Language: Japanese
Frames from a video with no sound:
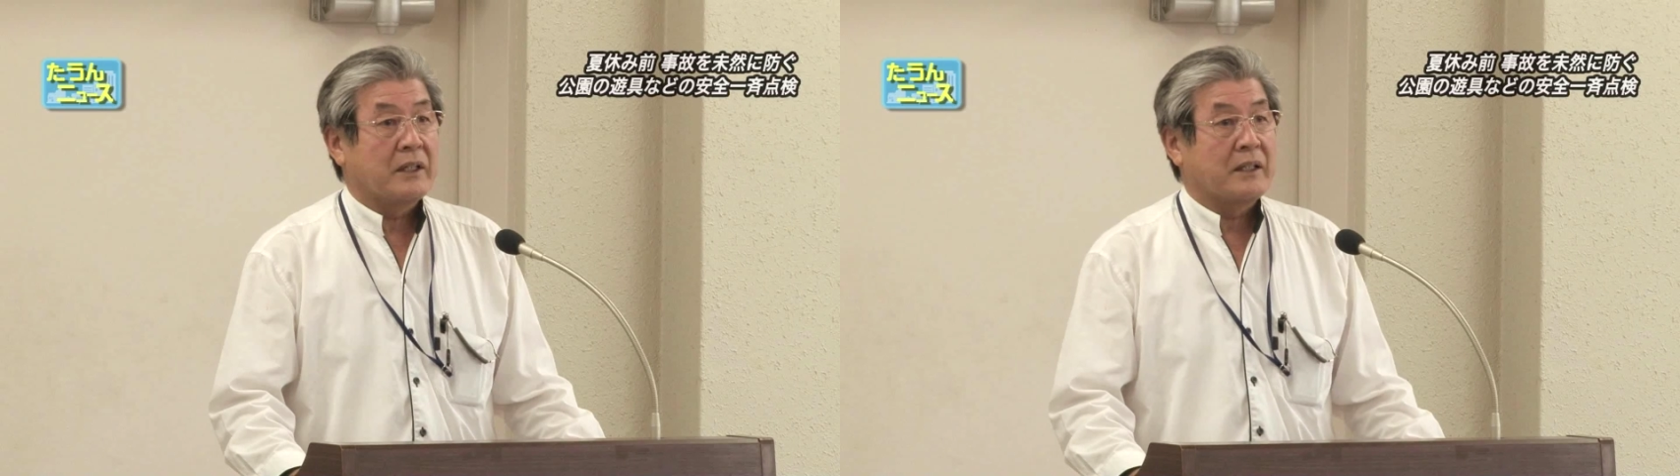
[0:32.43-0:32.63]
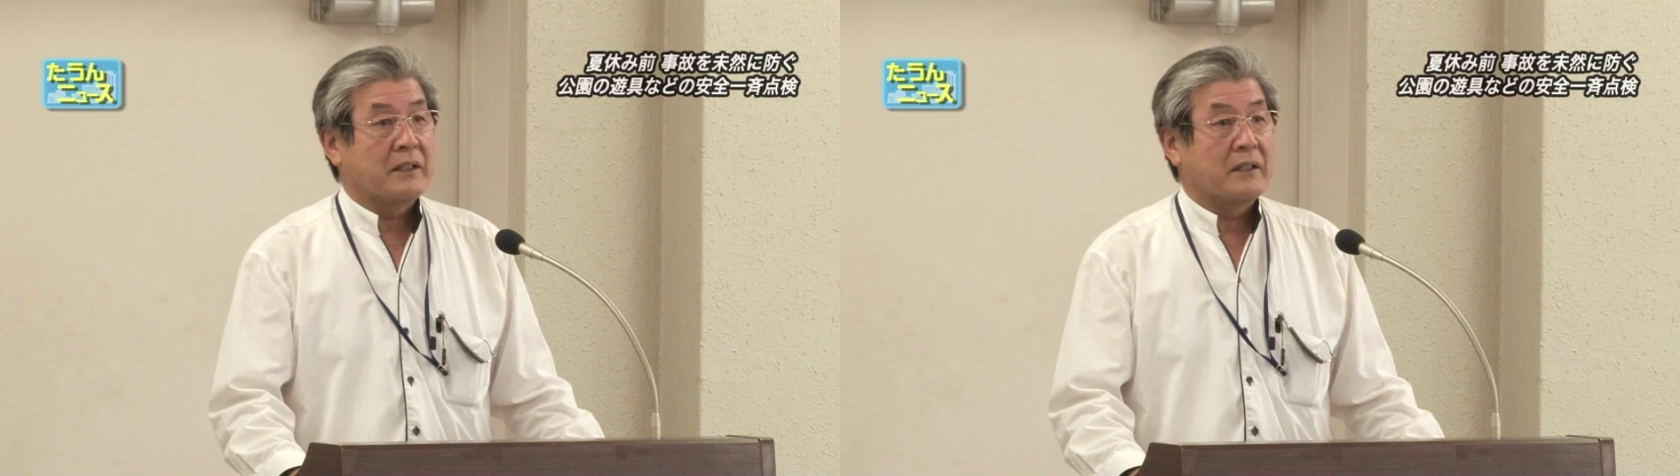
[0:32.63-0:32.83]

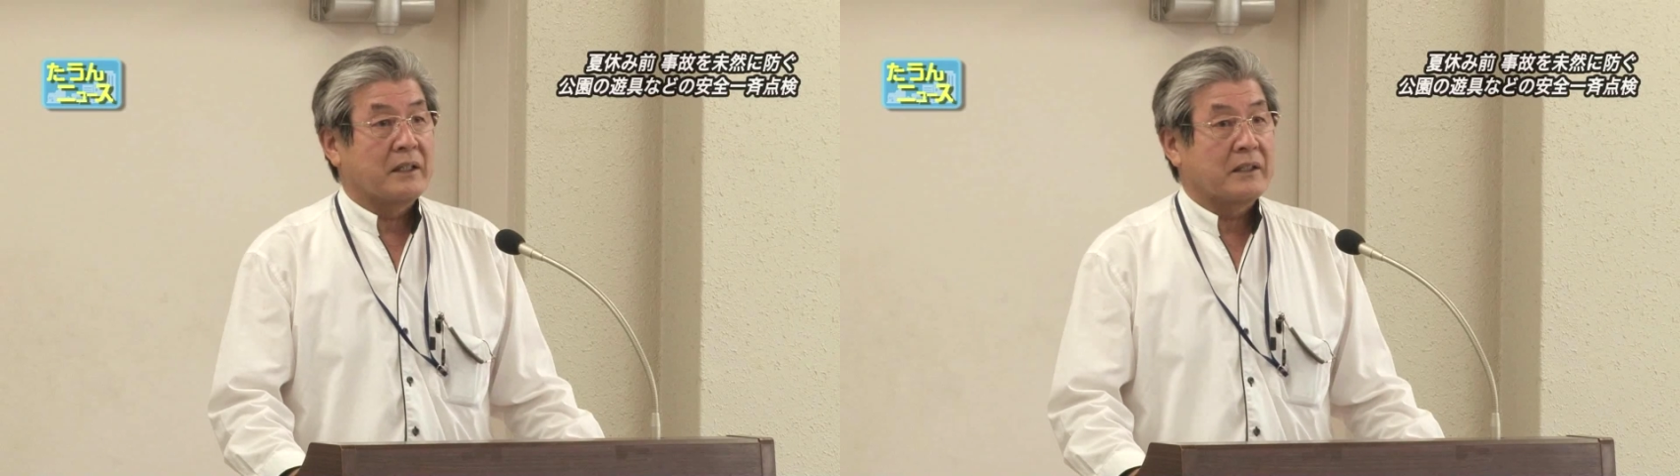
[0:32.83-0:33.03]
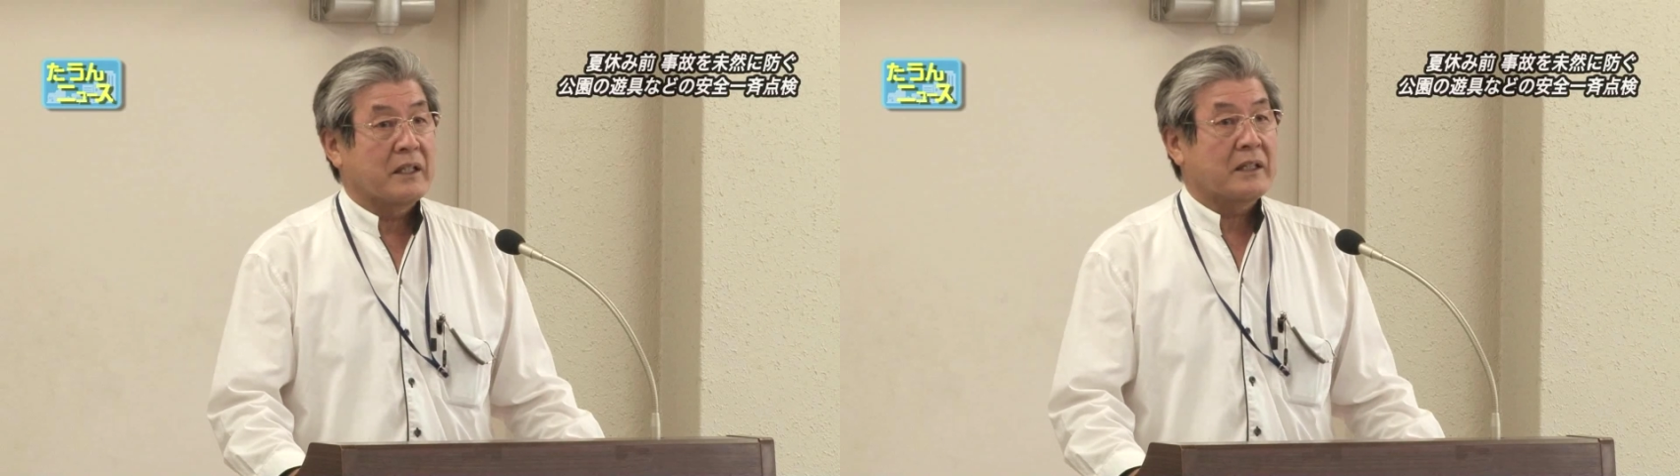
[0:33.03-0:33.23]

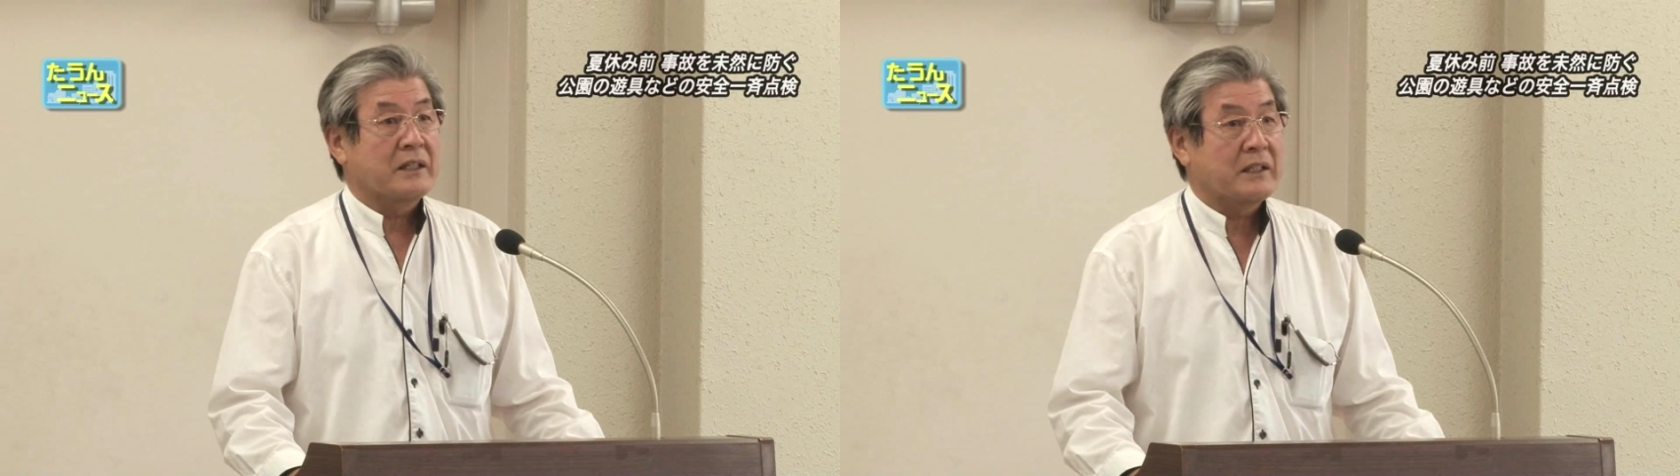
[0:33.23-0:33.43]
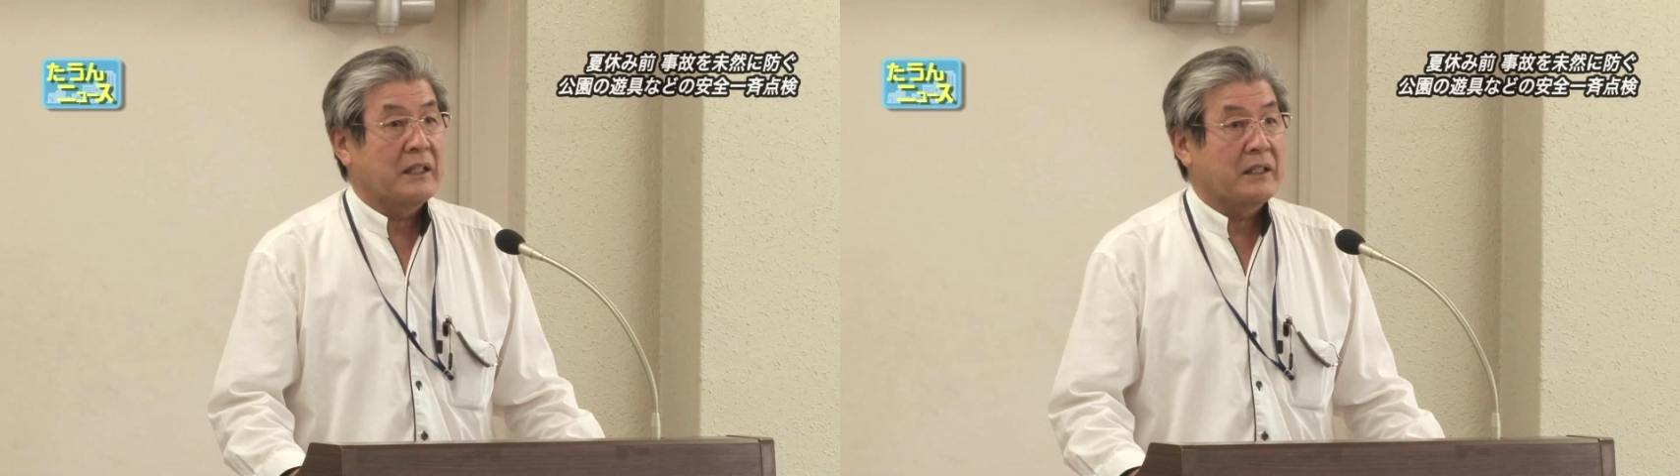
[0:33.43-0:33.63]
えー、経
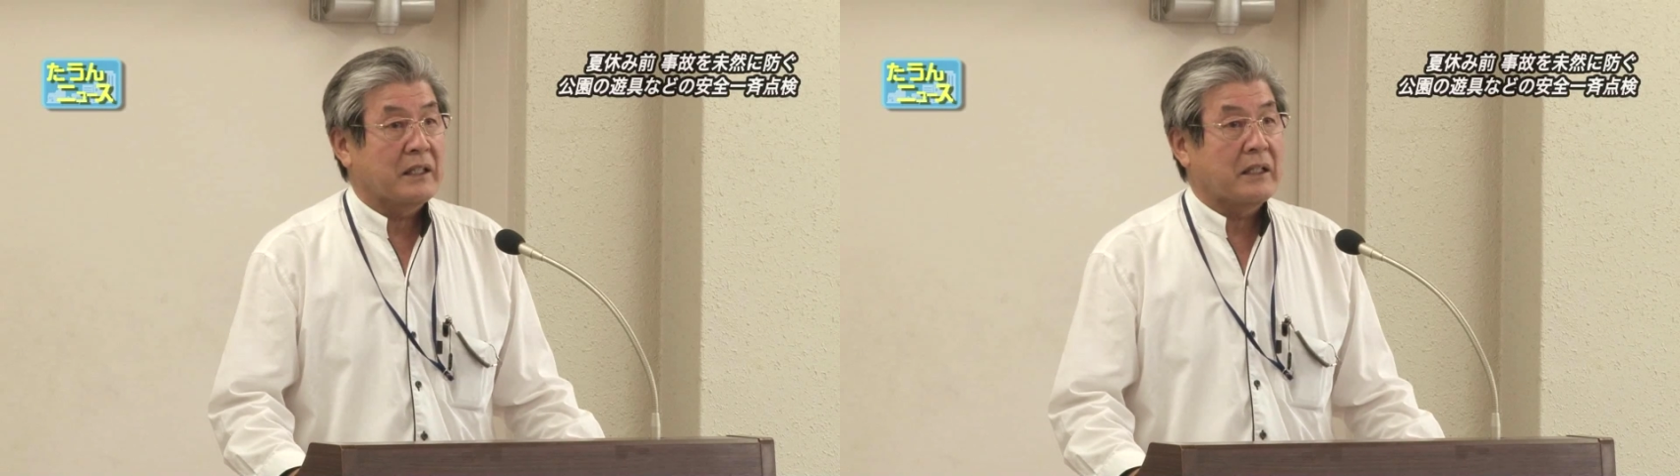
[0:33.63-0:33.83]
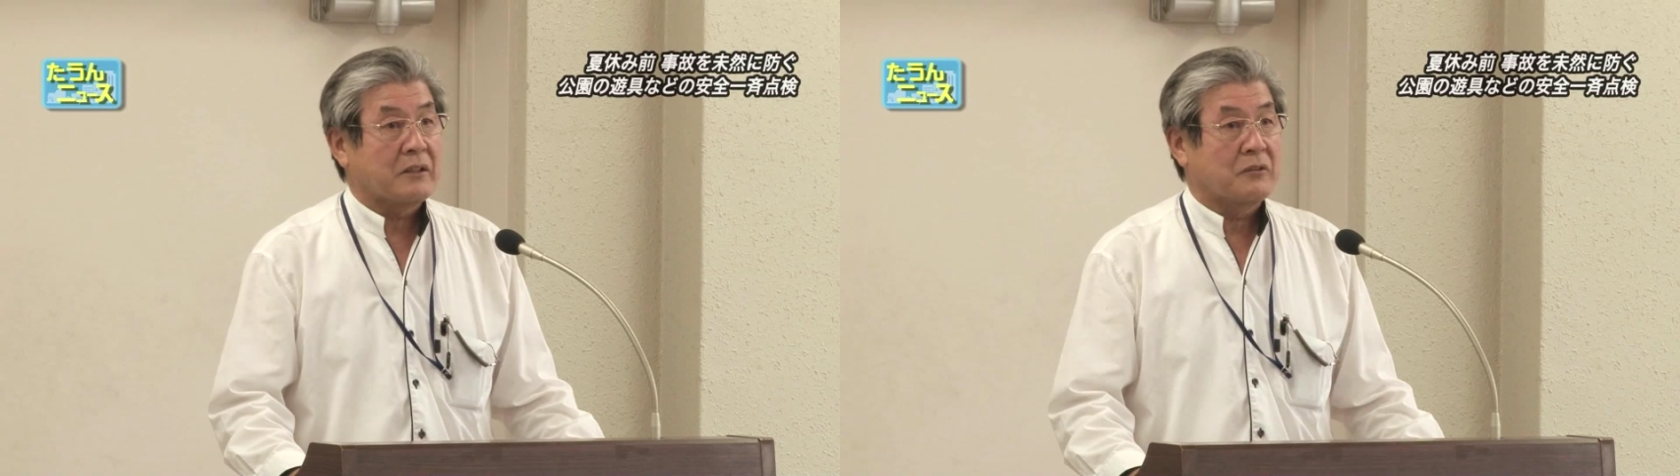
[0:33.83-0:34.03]
験して
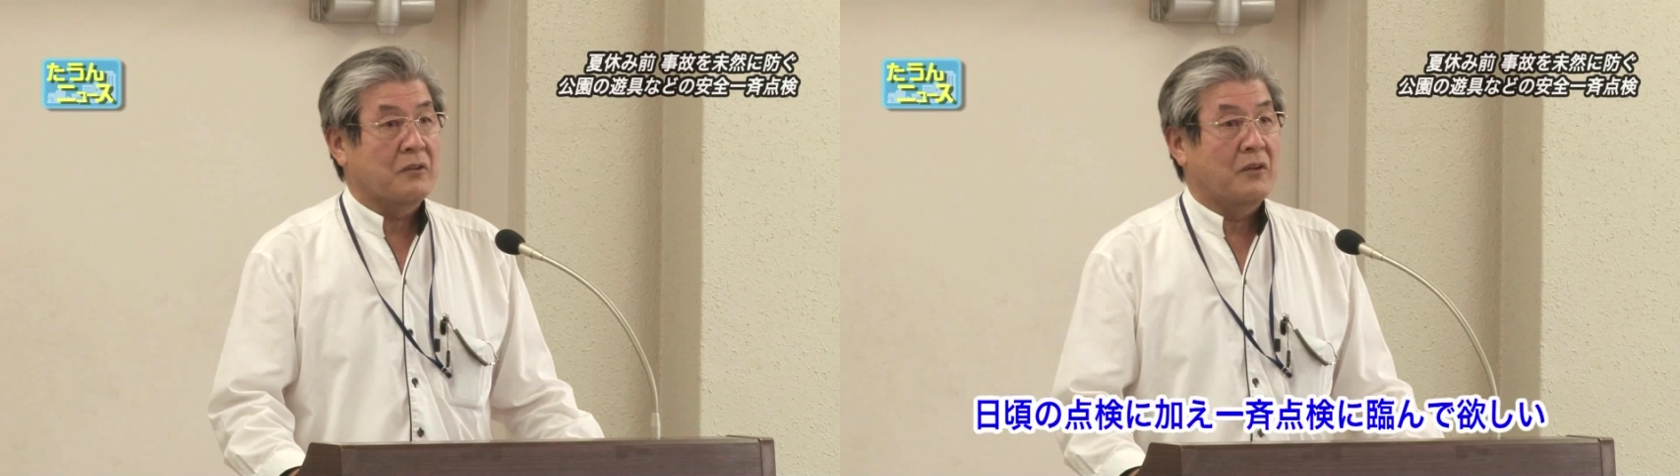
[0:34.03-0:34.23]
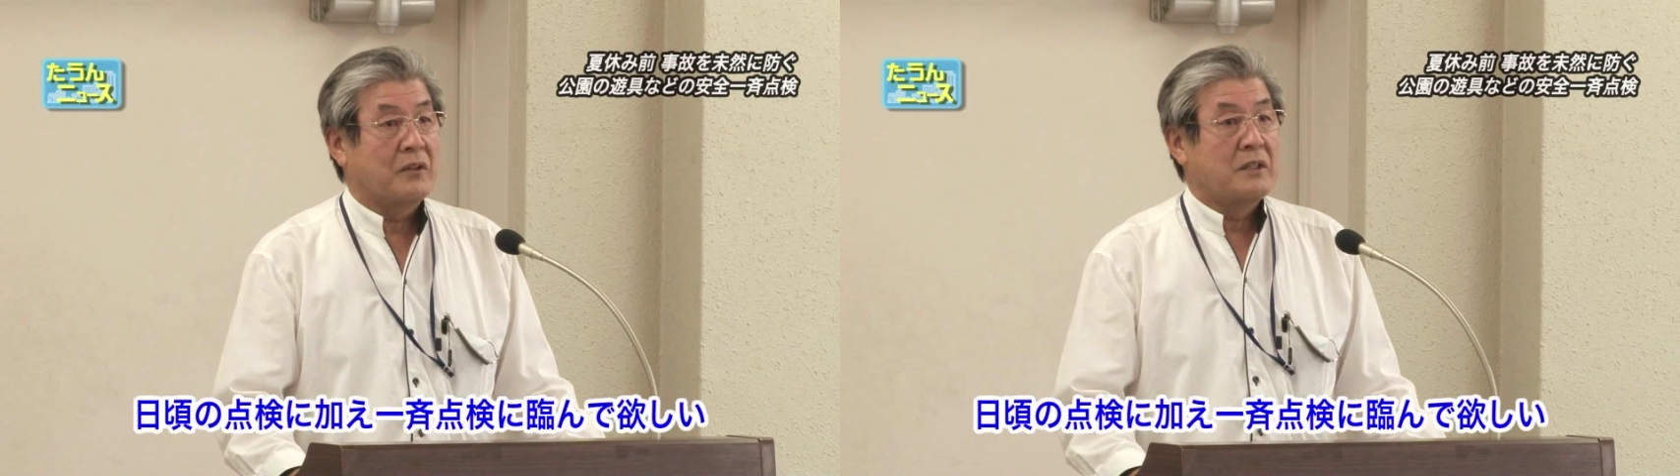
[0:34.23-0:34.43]
いただいたの
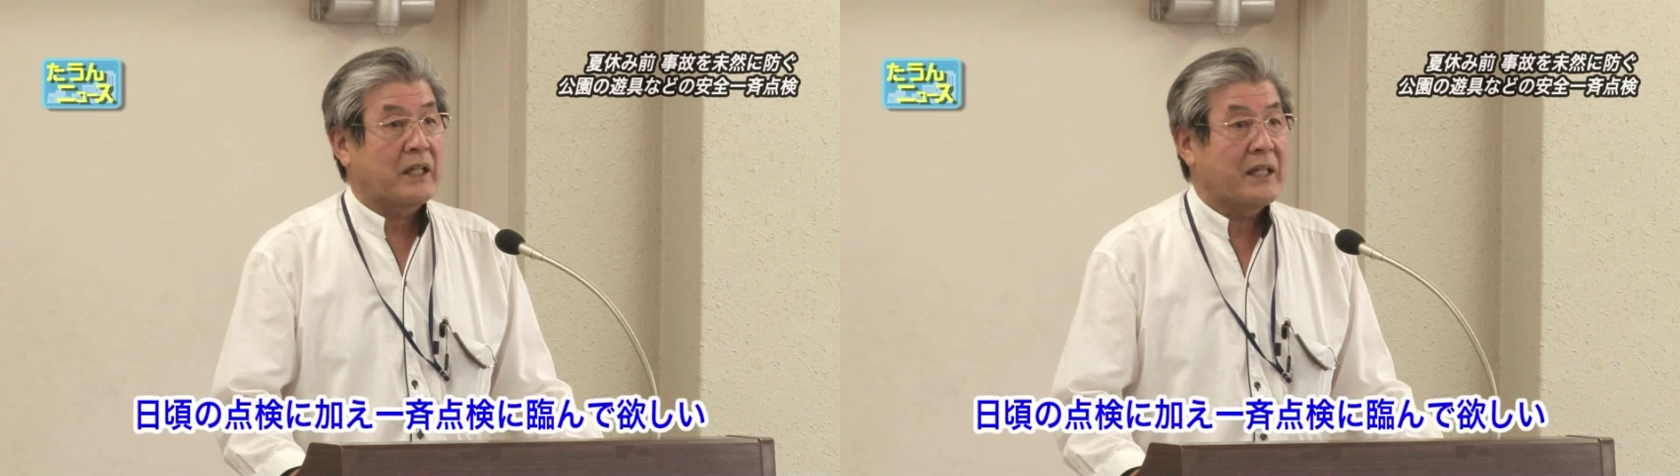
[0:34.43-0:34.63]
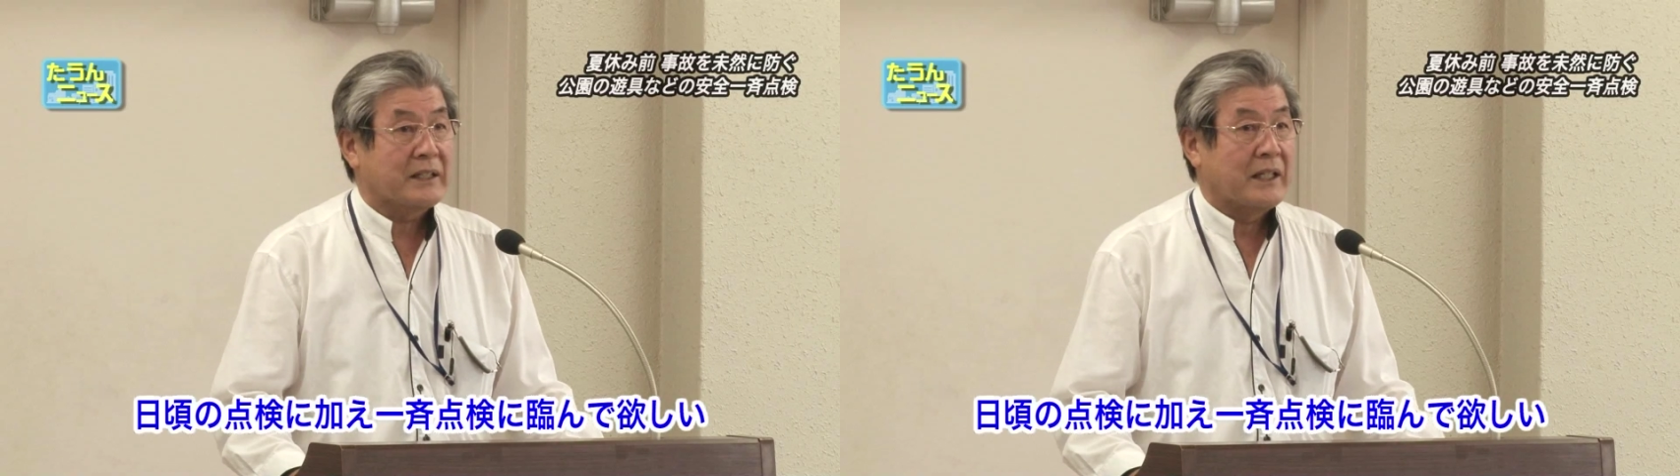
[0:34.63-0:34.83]
を
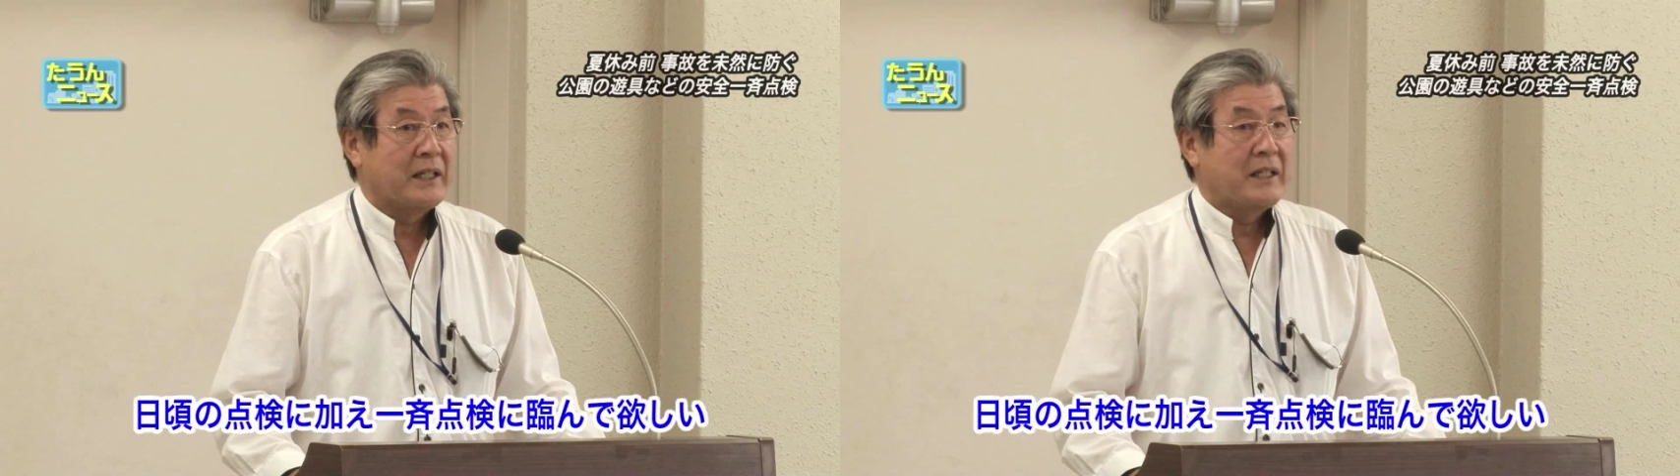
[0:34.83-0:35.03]
さらに、